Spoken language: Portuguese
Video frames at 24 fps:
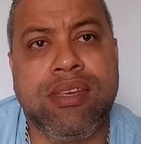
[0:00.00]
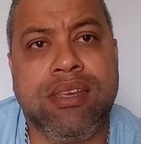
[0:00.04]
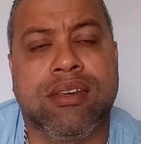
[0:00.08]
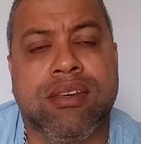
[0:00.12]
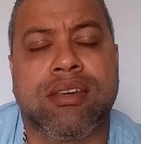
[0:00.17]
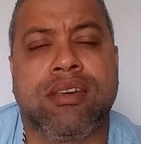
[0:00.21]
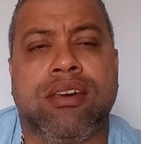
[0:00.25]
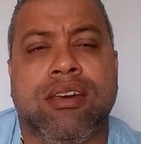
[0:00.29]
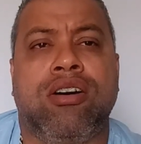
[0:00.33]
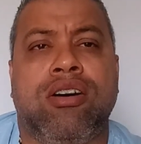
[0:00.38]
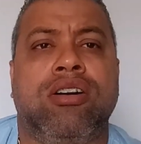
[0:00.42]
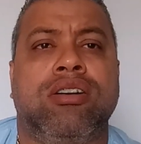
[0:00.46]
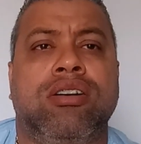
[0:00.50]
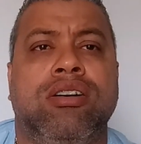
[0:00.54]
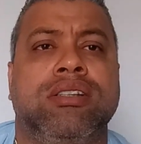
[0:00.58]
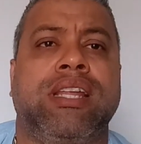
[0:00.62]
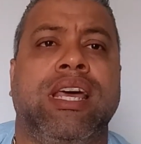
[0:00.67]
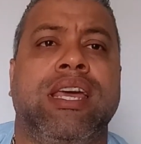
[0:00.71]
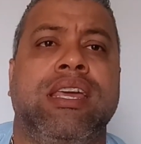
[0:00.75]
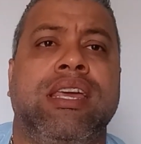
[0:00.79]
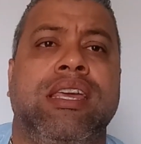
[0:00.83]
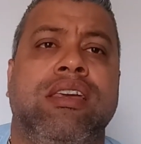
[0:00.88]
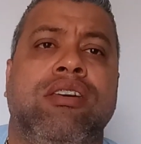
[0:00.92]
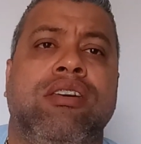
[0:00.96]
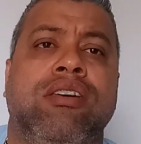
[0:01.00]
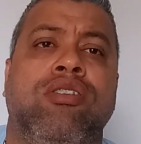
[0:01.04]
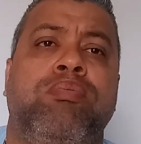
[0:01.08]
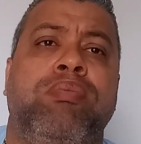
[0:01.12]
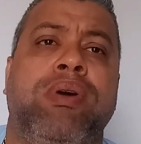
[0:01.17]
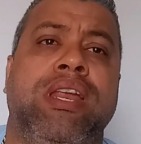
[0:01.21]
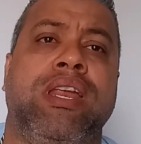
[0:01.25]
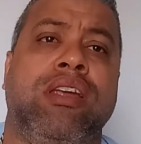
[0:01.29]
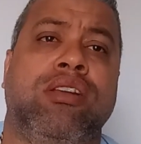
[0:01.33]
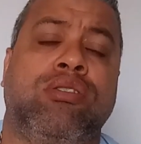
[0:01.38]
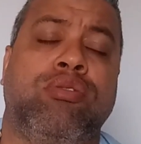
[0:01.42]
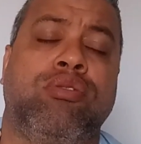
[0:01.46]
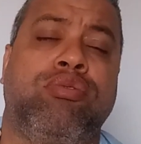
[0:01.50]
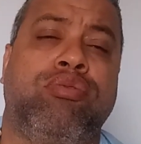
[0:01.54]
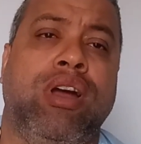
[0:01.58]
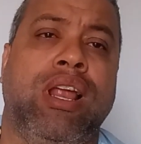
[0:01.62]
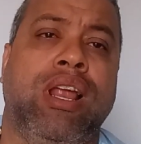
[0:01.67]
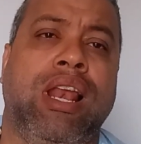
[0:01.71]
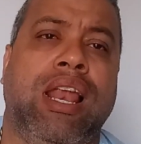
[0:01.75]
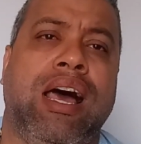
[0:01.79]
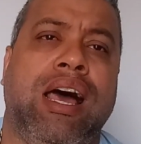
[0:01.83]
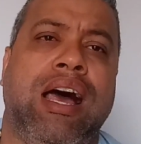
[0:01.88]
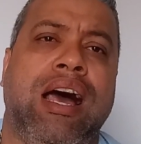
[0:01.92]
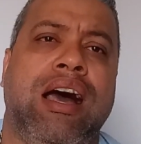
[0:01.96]
e ontem o perito foi
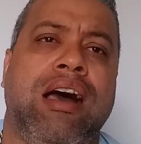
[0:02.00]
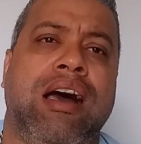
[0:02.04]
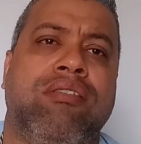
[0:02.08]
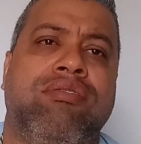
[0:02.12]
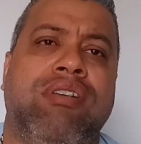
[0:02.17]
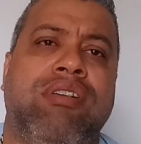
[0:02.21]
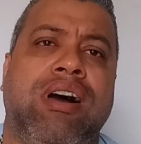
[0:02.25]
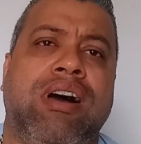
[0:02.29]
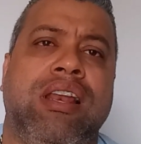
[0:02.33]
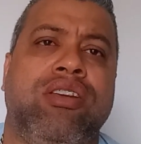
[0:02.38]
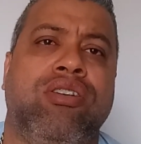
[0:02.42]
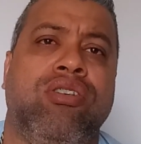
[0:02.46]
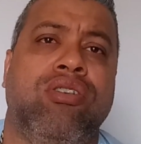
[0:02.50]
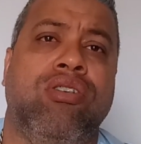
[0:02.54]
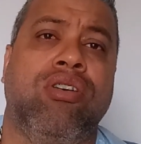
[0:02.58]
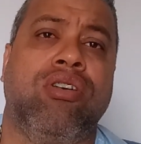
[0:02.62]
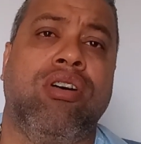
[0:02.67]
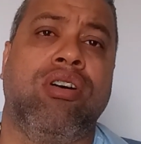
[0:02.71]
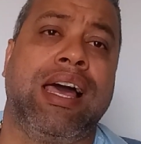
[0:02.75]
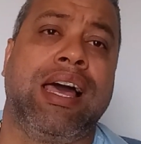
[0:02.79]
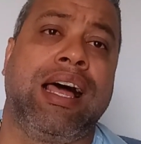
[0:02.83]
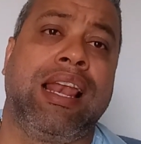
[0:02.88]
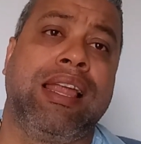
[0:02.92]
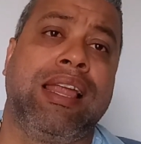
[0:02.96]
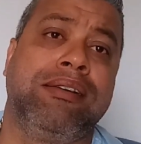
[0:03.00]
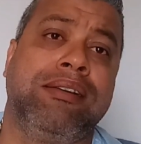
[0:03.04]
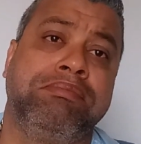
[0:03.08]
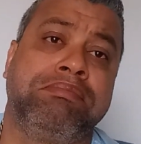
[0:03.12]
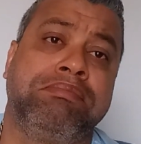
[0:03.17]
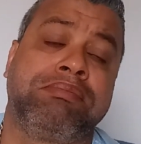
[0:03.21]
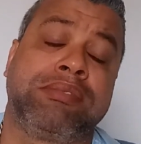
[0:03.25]
lá, avaliou ela,